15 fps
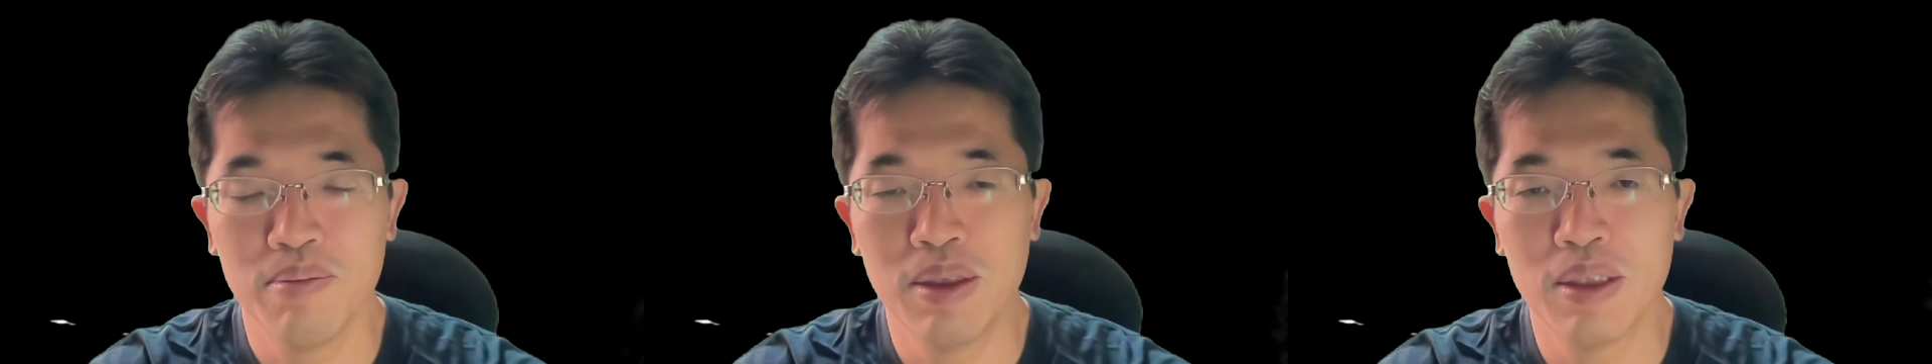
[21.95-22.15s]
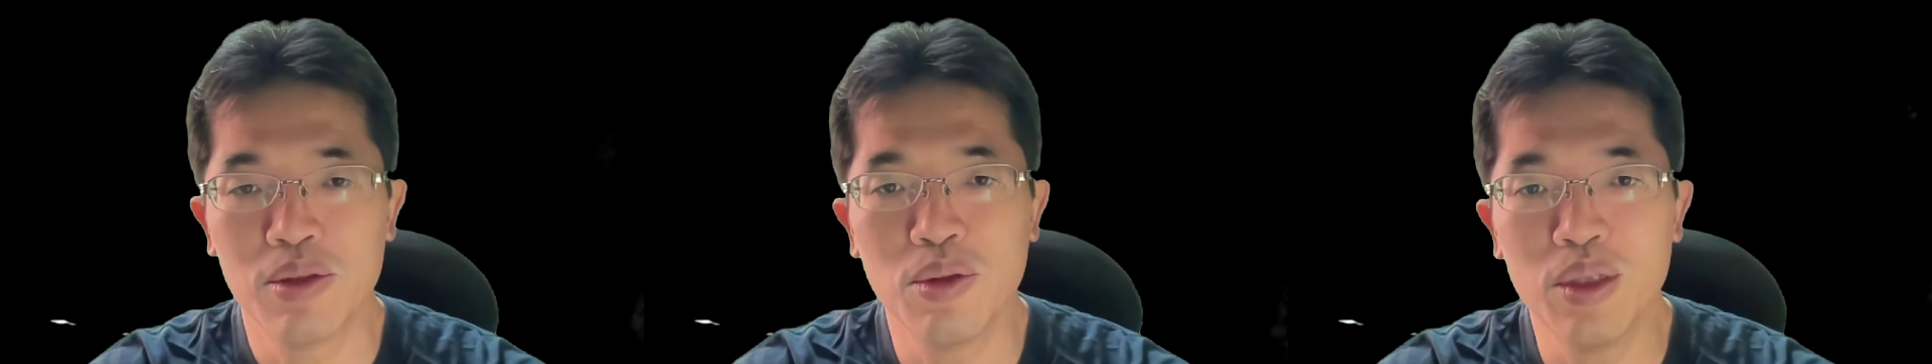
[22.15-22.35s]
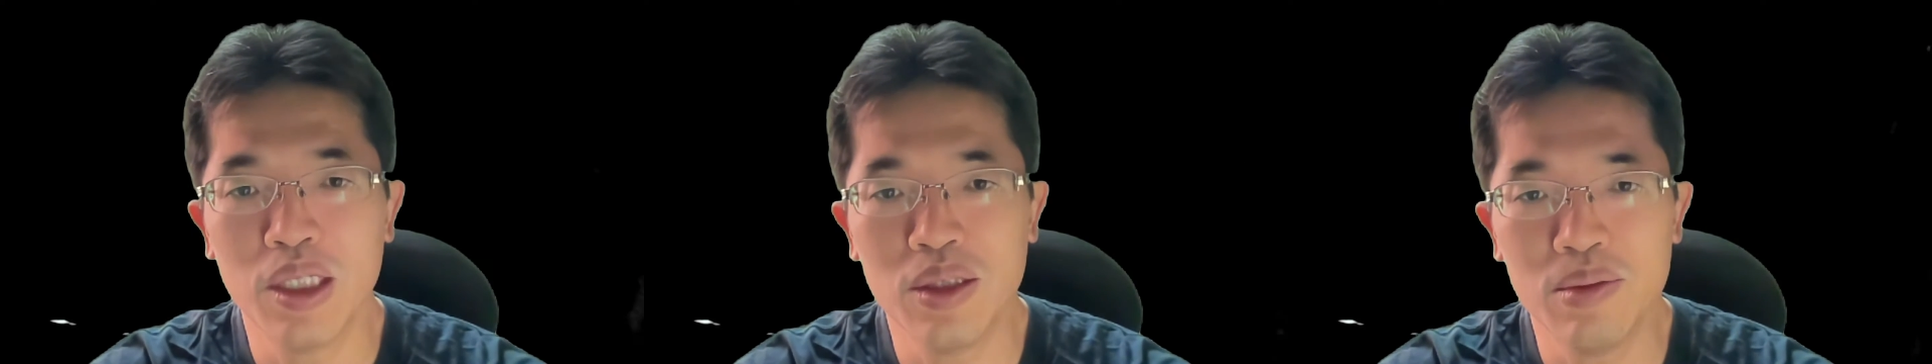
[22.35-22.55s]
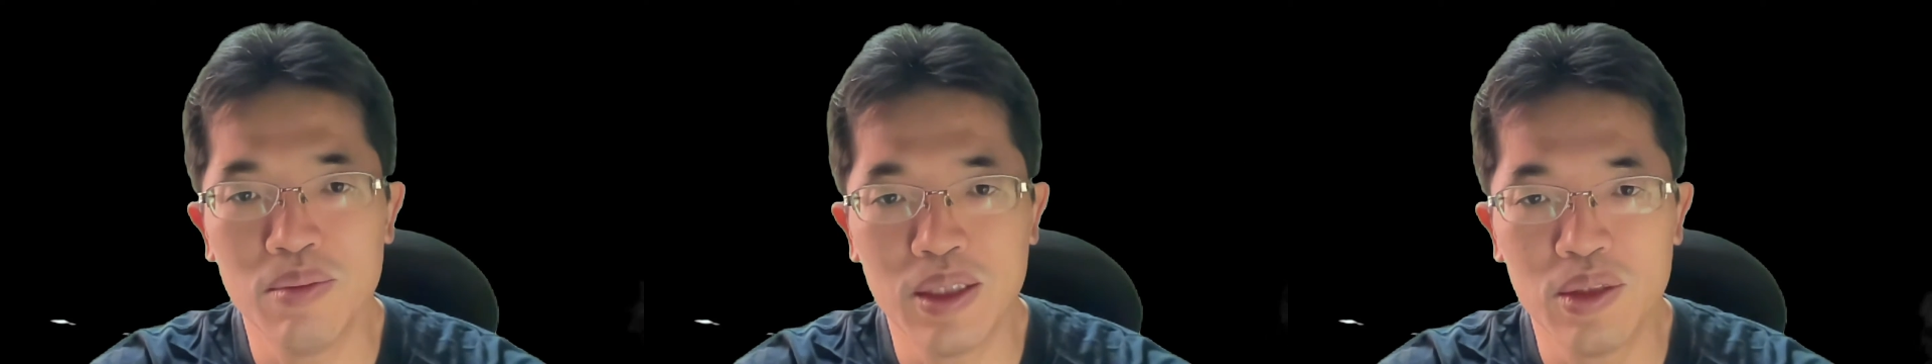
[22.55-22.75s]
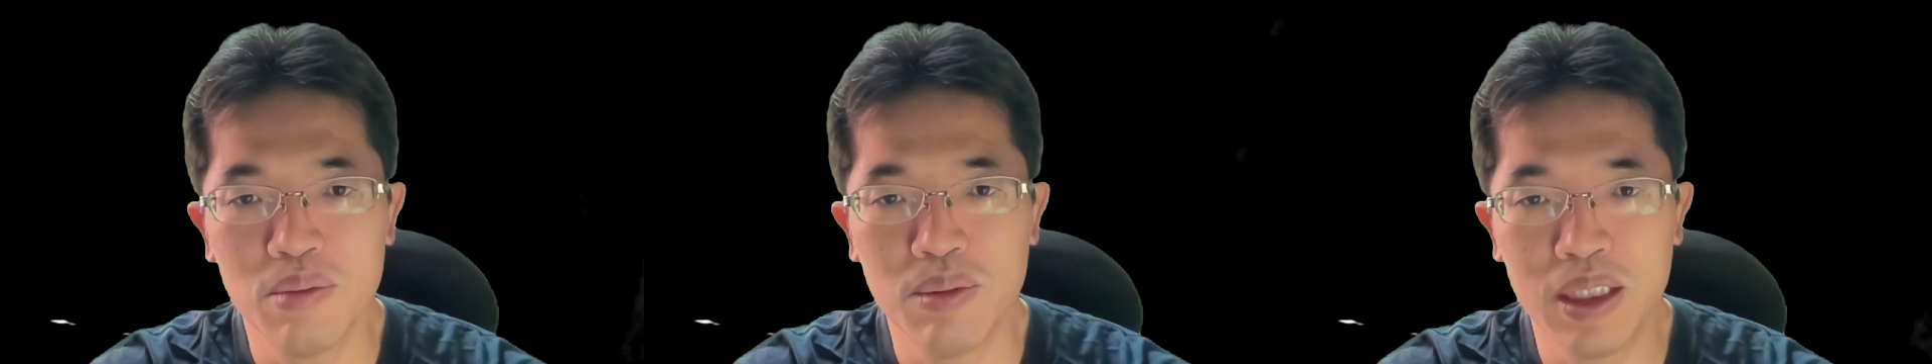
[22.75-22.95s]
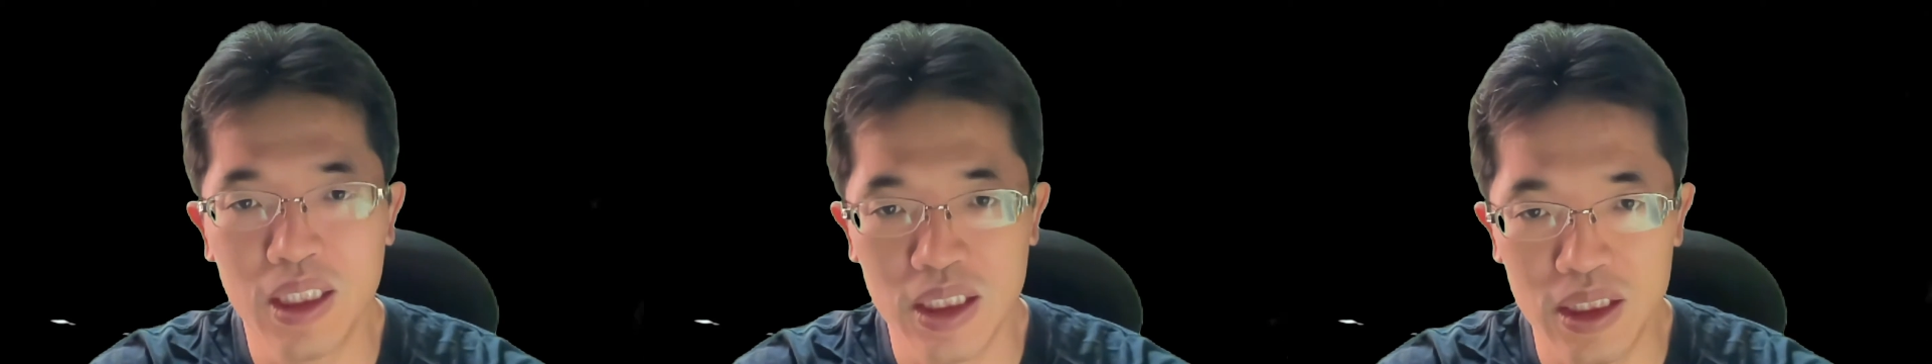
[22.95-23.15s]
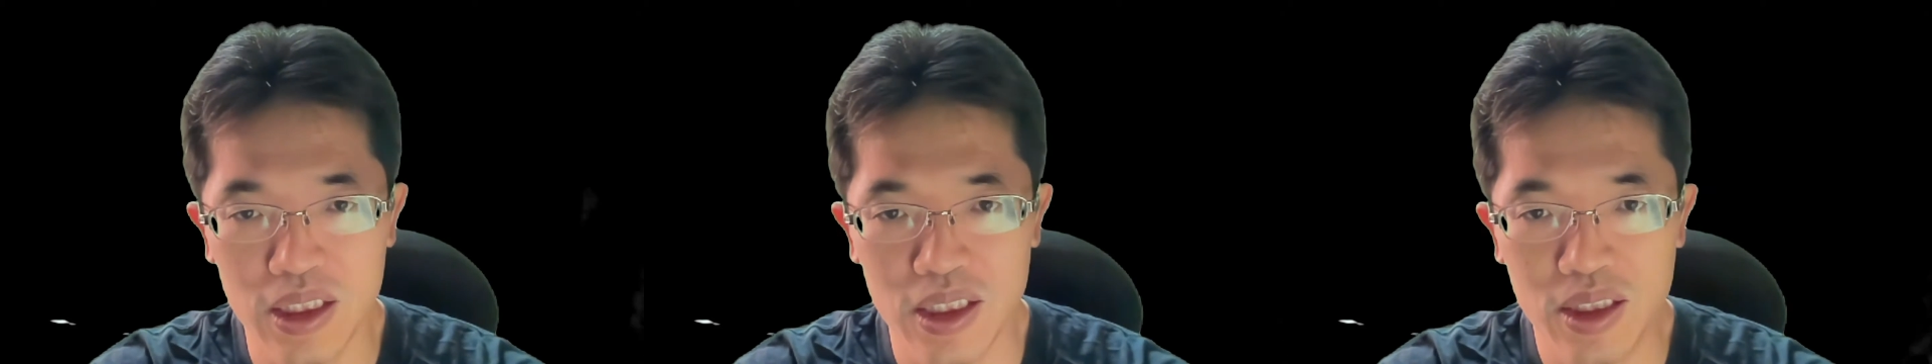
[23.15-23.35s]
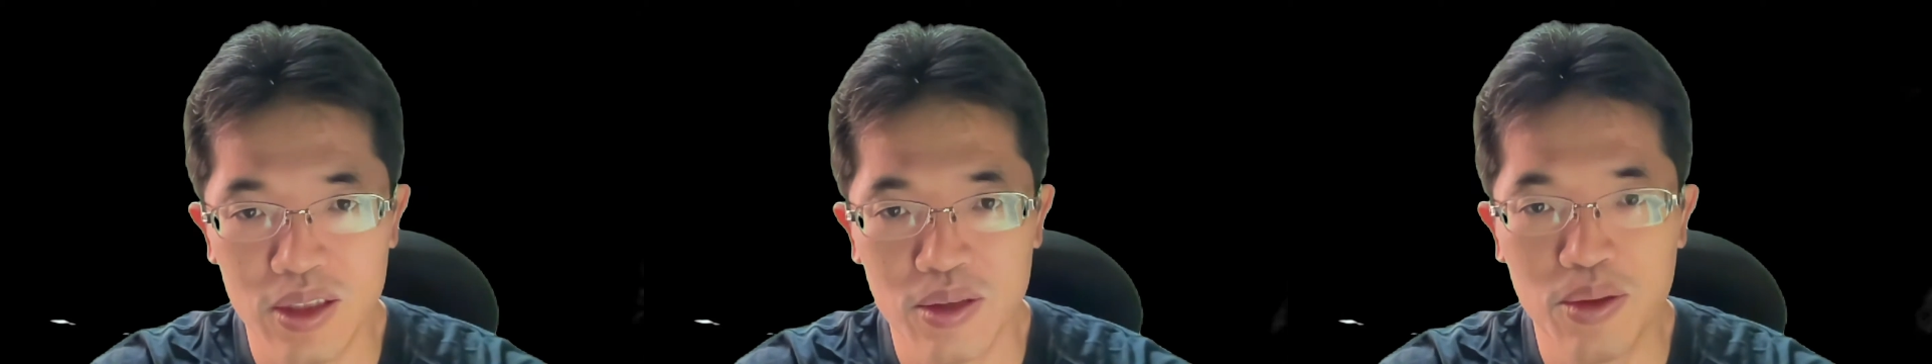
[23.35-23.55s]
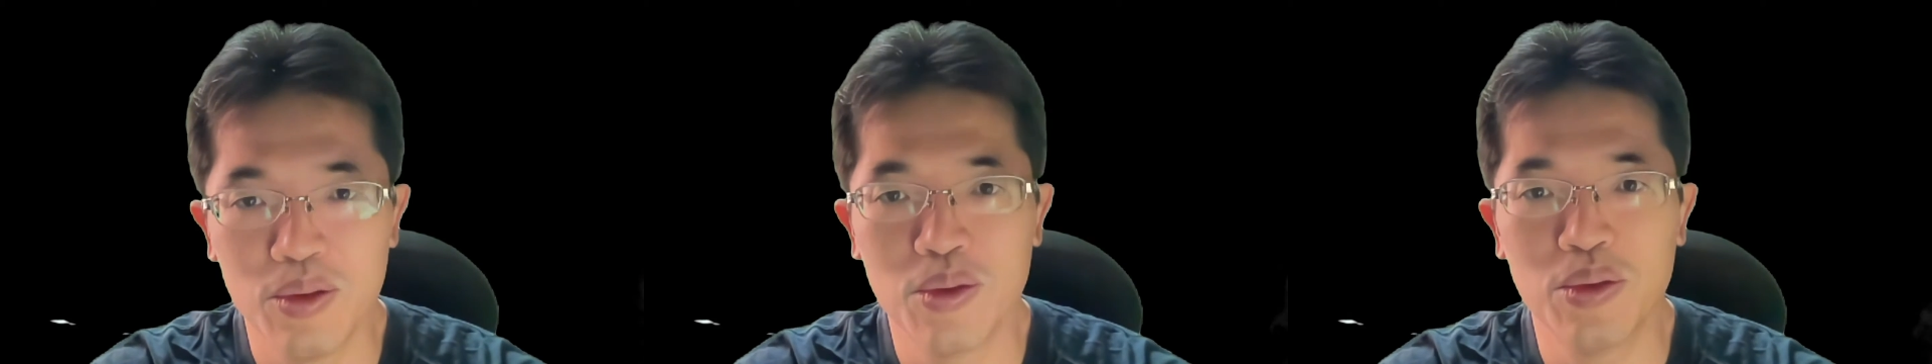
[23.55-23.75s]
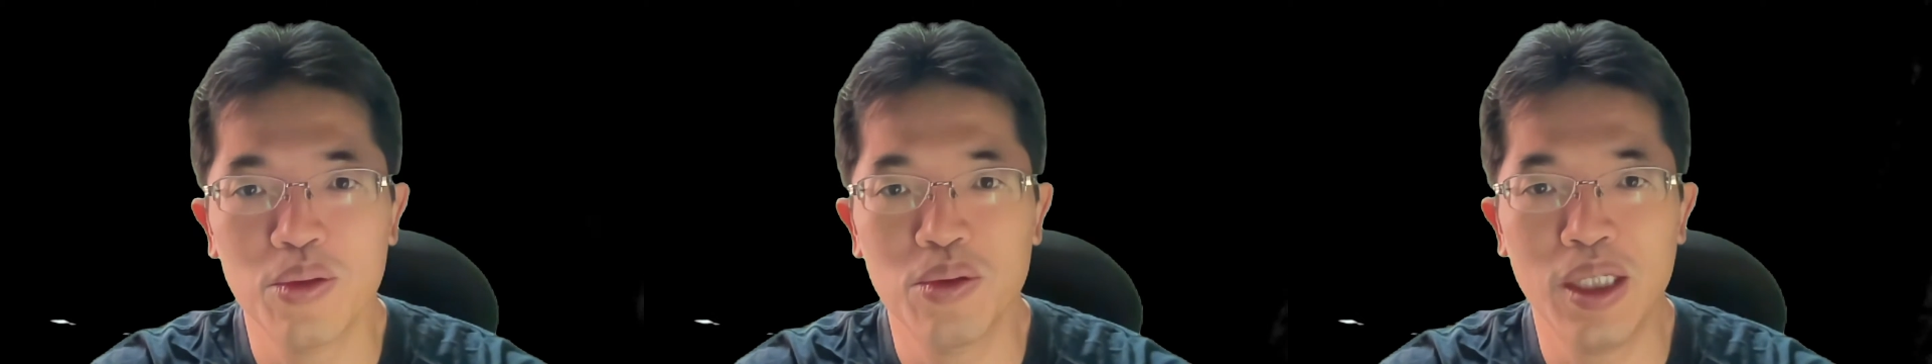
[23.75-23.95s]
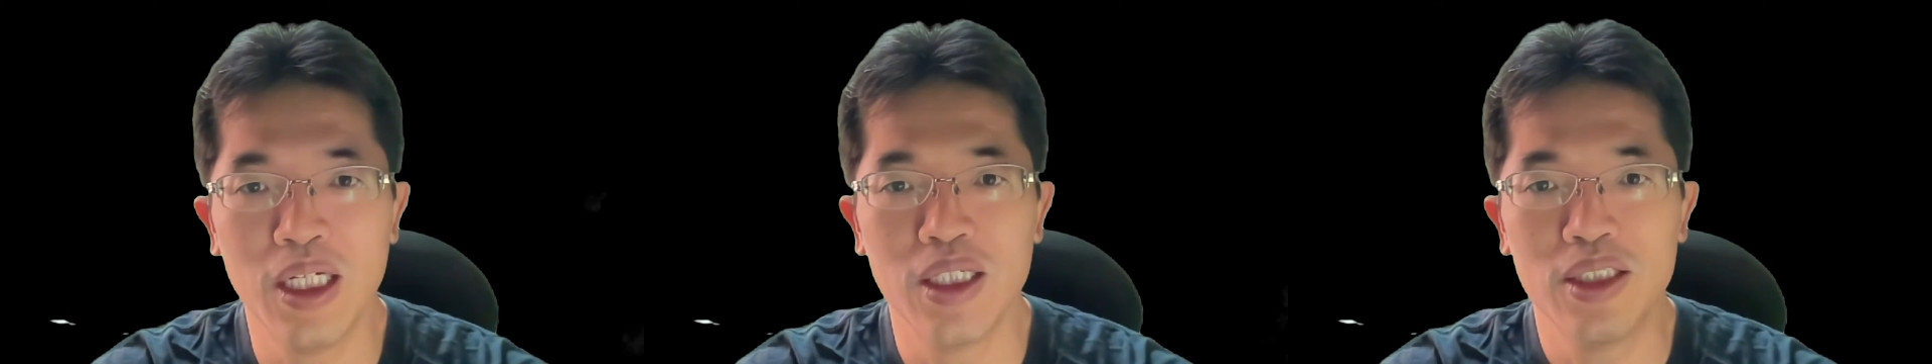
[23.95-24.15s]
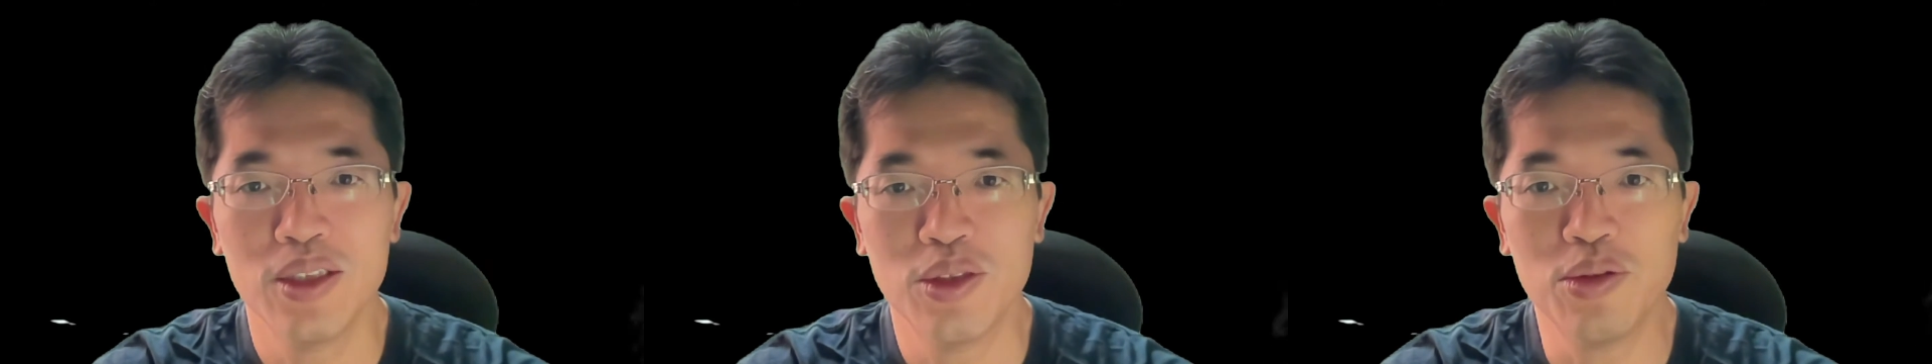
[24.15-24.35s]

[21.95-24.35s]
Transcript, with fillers: まあ、恒例のまとめ記事ということで、